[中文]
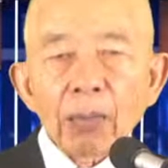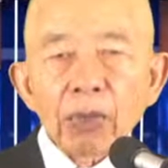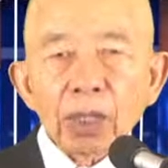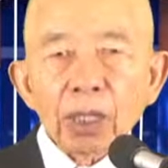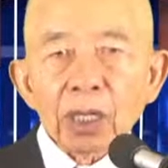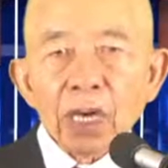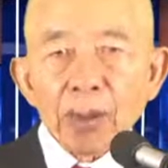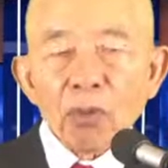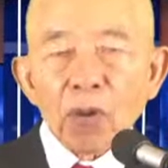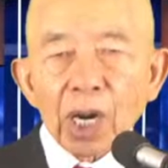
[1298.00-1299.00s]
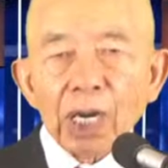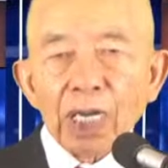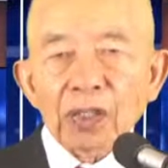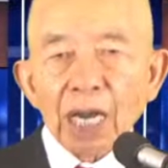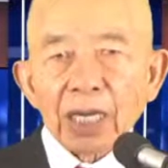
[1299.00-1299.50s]
这个那布卡内
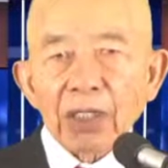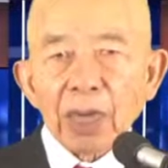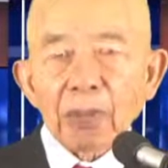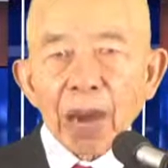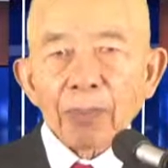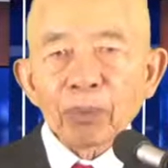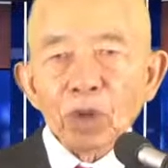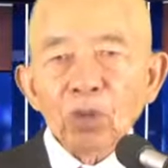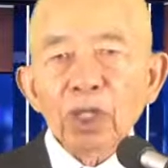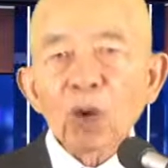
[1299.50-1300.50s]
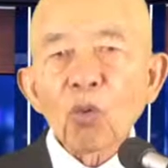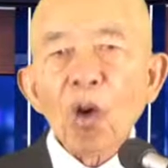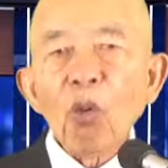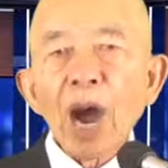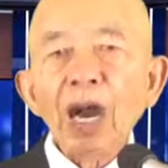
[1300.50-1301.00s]
沙这个巴比伦的国
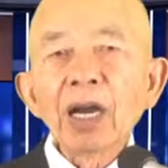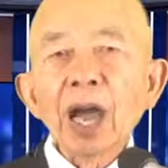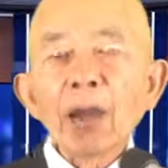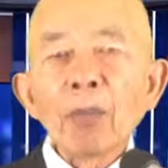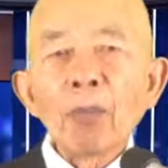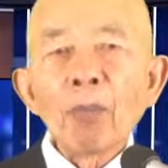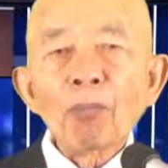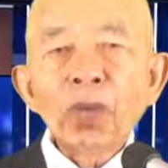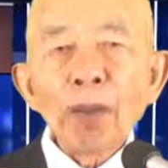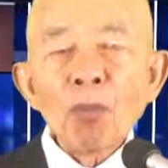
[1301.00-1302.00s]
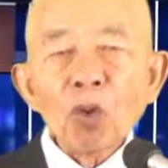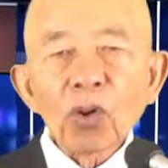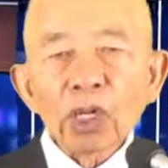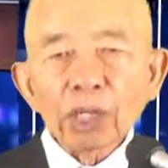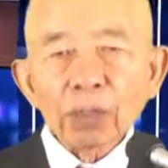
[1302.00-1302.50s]
王，嗯，在
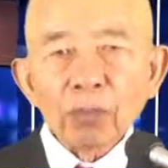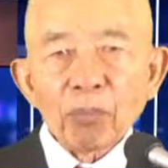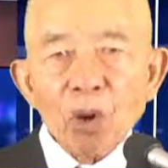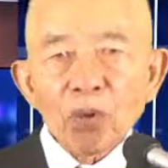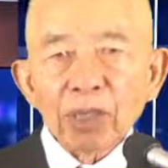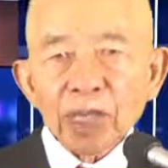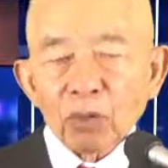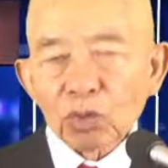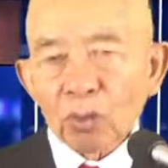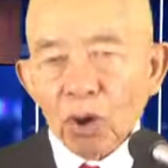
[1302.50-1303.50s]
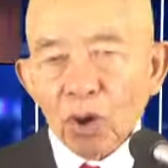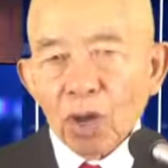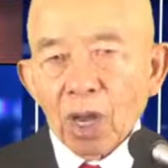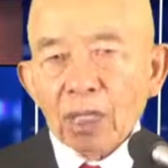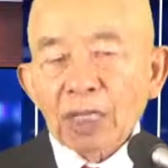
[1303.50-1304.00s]
梦里梦到什么？
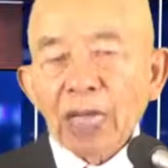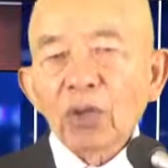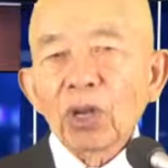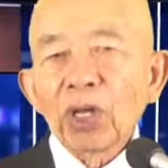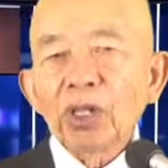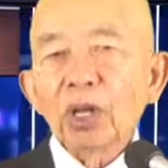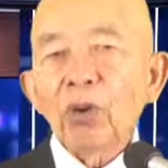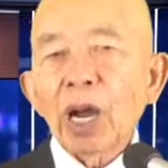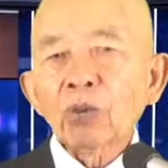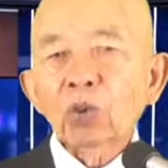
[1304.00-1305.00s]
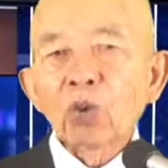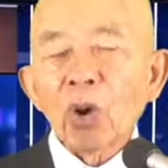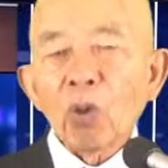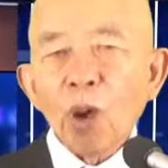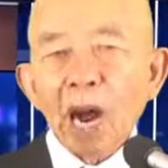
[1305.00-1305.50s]
丹尼里就告诉
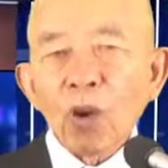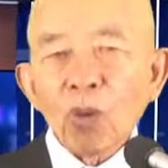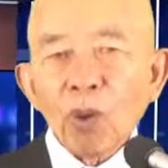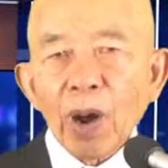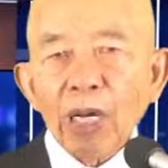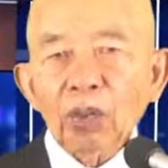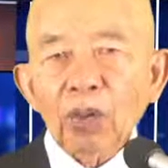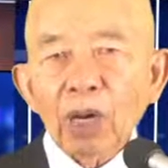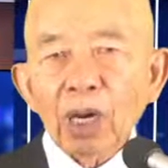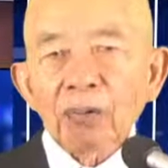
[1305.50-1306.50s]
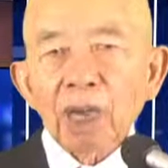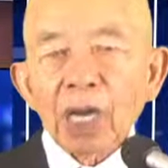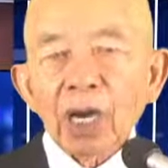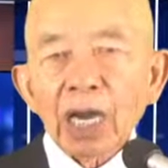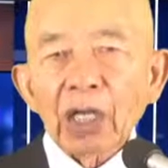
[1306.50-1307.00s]
国王，国王
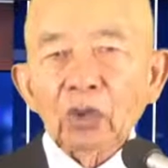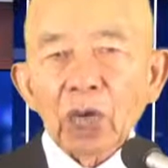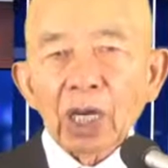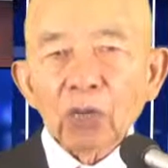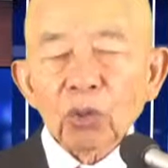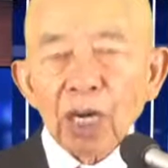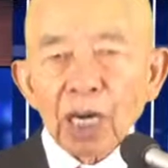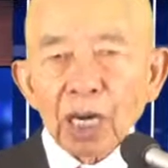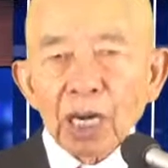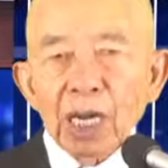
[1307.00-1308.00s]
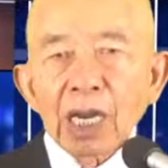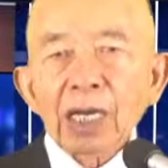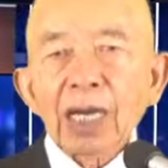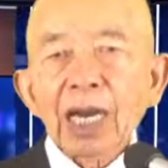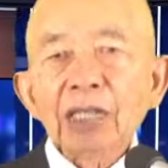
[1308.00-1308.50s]
说：“哎，对了对了，
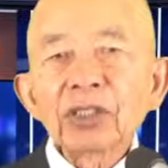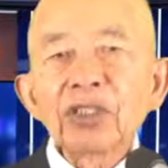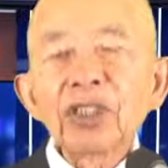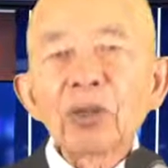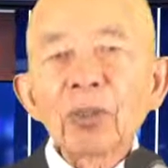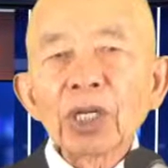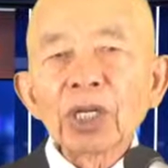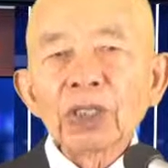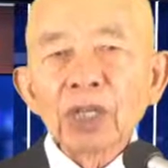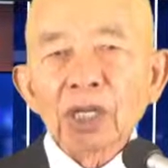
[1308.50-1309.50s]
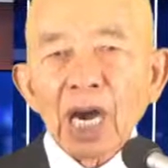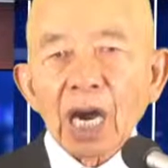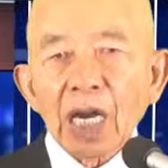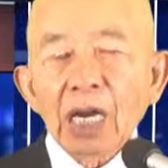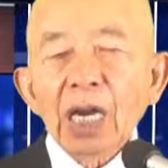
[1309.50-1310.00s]
那是什么意思
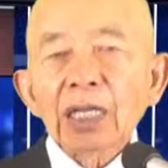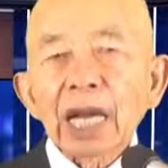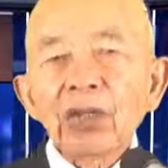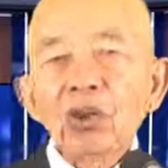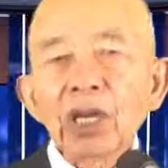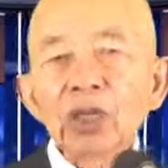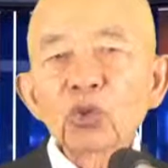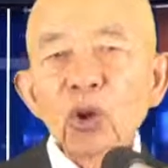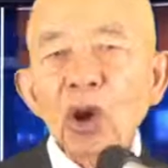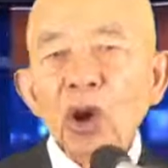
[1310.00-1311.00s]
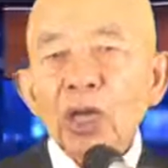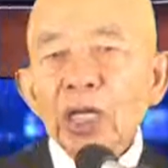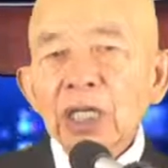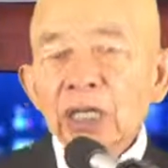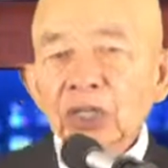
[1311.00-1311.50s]
呢？”丹尼里
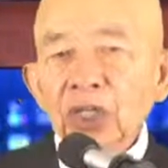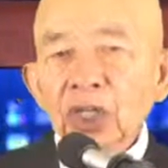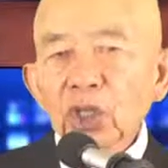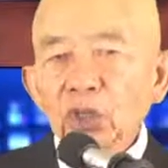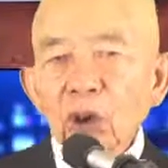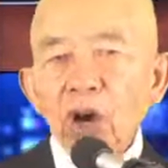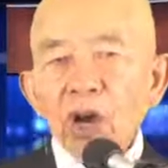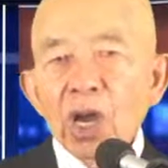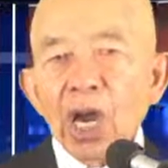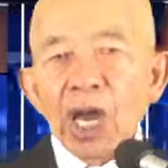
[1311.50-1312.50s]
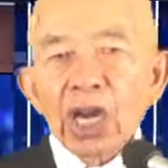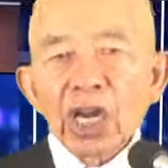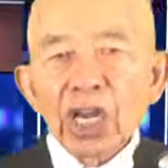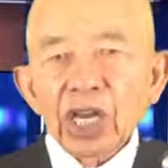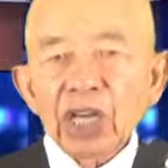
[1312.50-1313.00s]
说：“意思说，
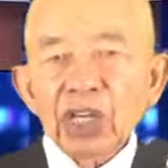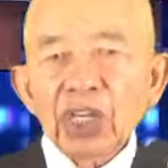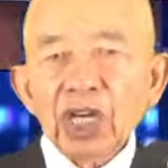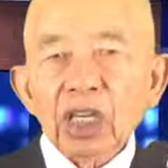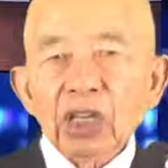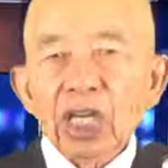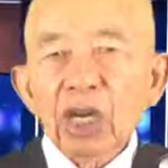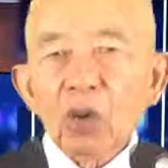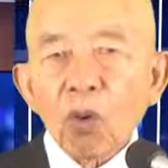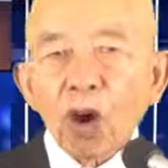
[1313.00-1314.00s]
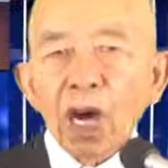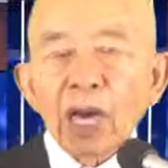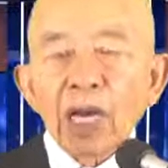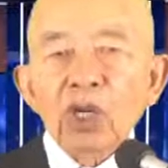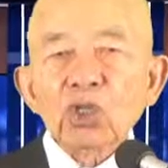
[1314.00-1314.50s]
你这个帝国
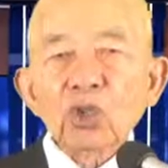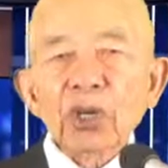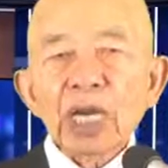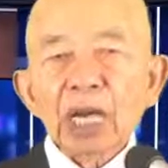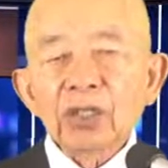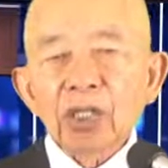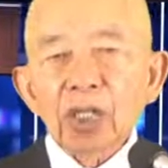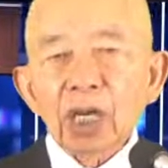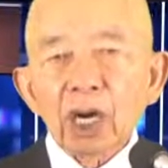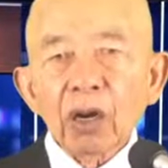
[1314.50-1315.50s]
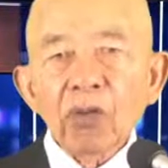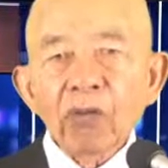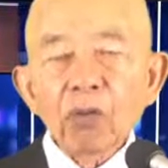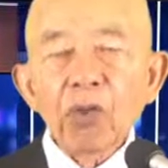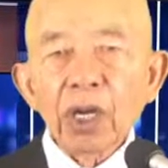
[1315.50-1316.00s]
虽然是很
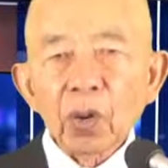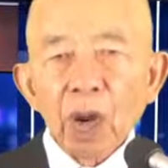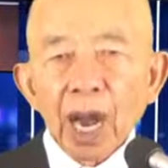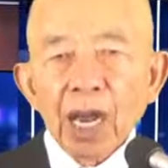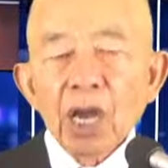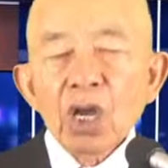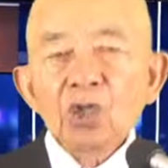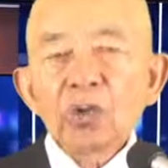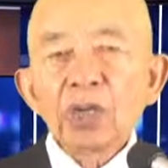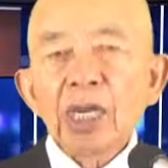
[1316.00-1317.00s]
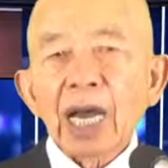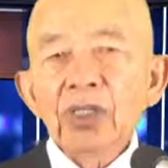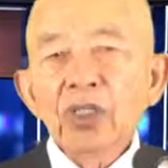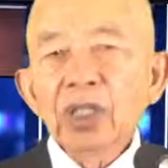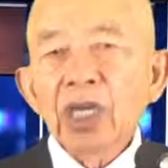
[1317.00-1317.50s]
富有啊，虽
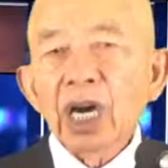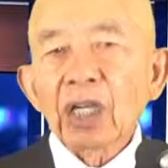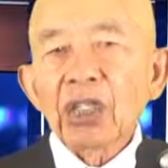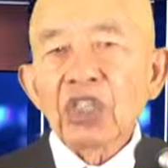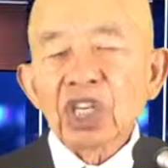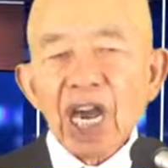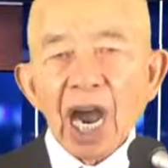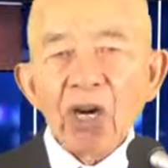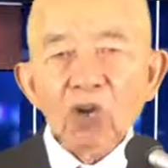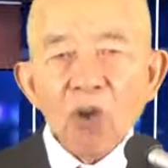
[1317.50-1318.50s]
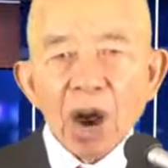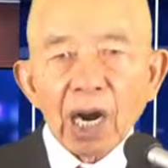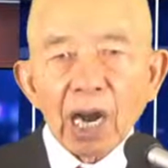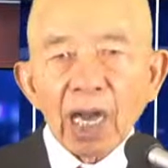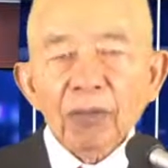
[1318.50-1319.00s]
然是很强壮
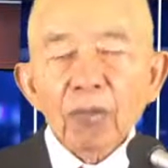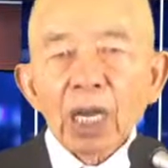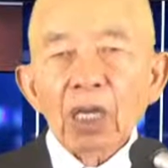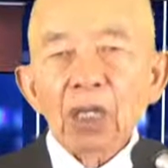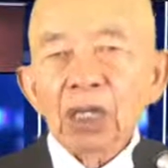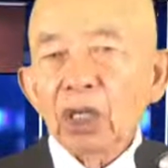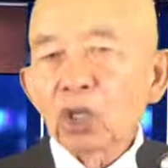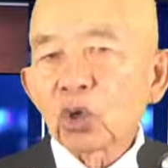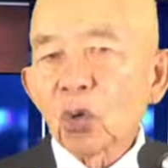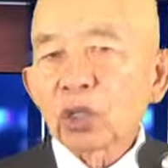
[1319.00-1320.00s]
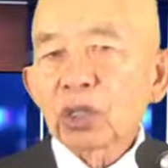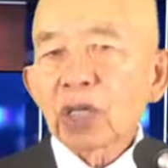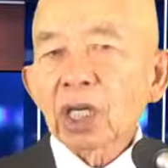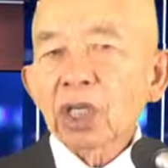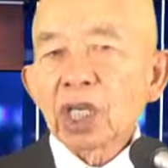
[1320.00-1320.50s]
啊。”你从这
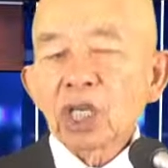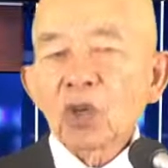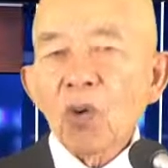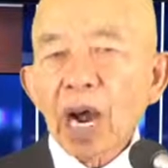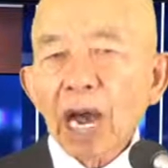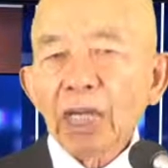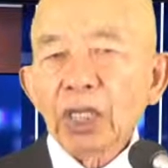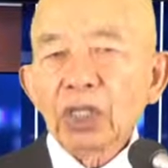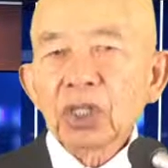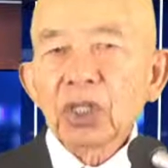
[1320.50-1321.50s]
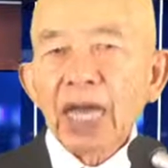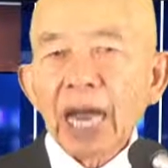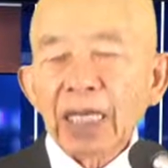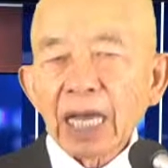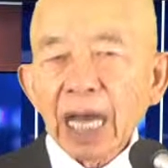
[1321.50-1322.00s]
个地中海一直
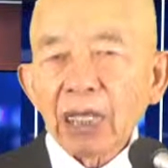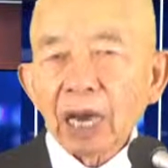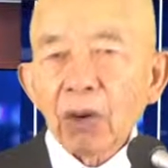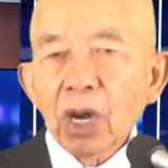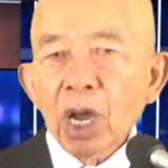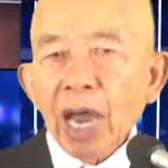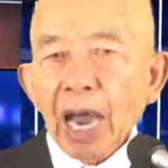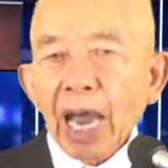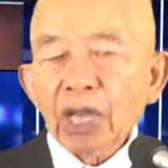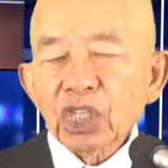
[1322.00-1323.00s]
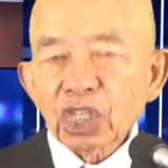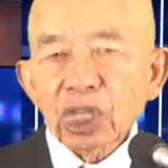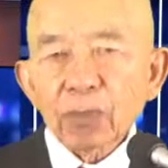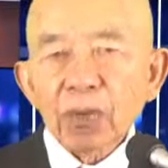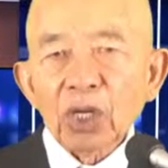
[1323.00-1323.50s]
打打到埃及
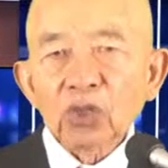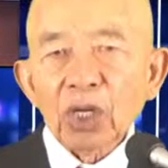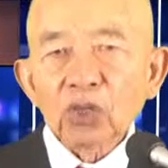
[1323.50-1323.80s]
那边去，